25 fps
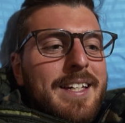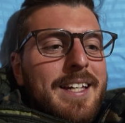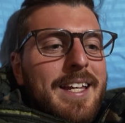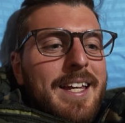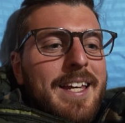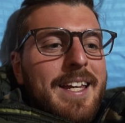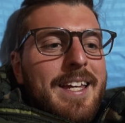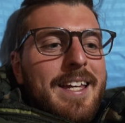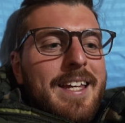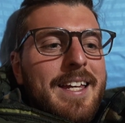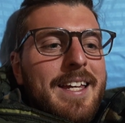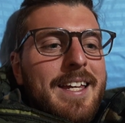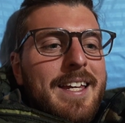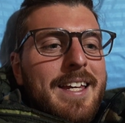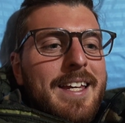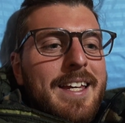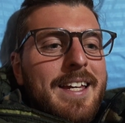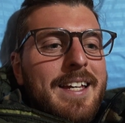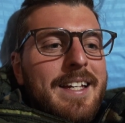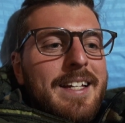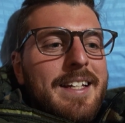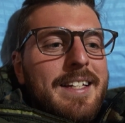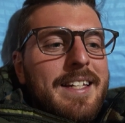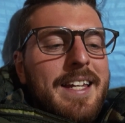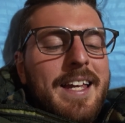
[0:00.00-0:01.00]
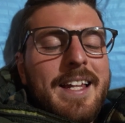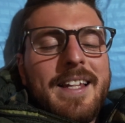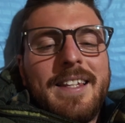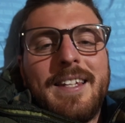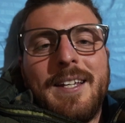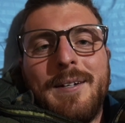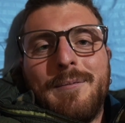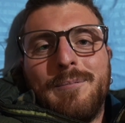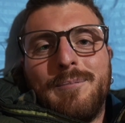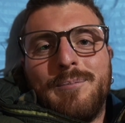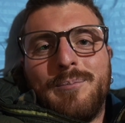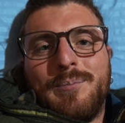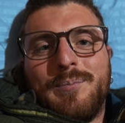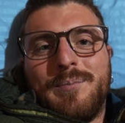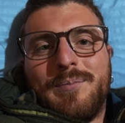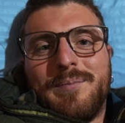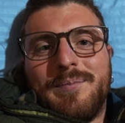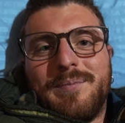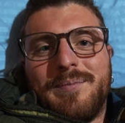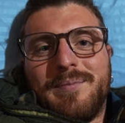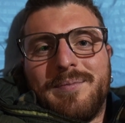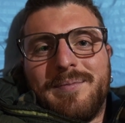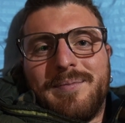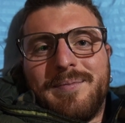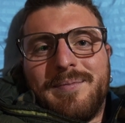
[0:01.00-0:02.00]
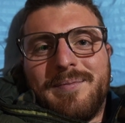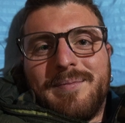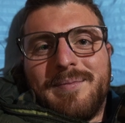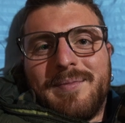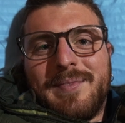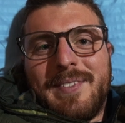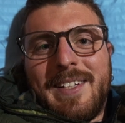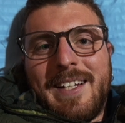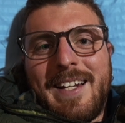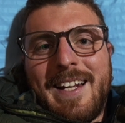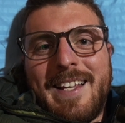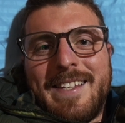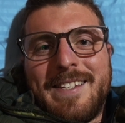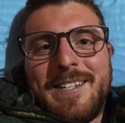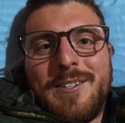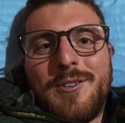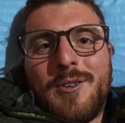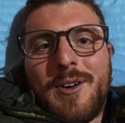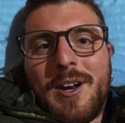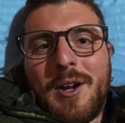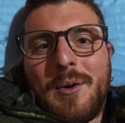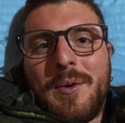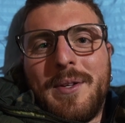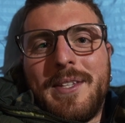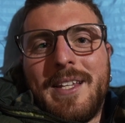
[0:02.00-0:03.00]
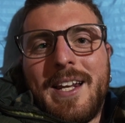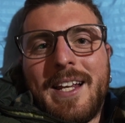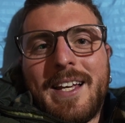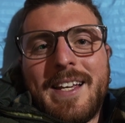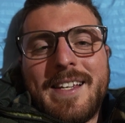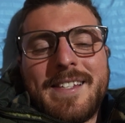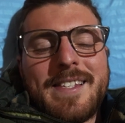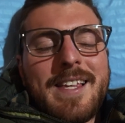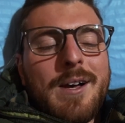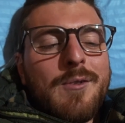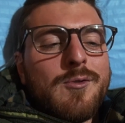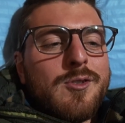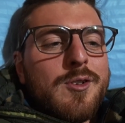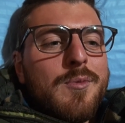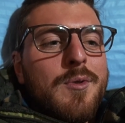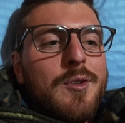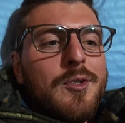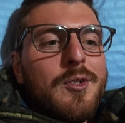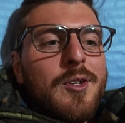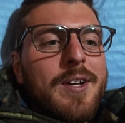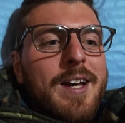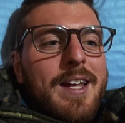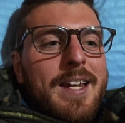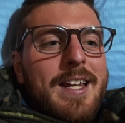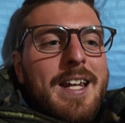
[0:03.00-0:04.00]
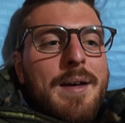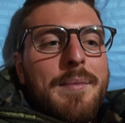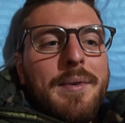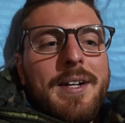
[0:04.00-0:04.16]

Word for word: E niente, la signora qui della guest house è molto carina,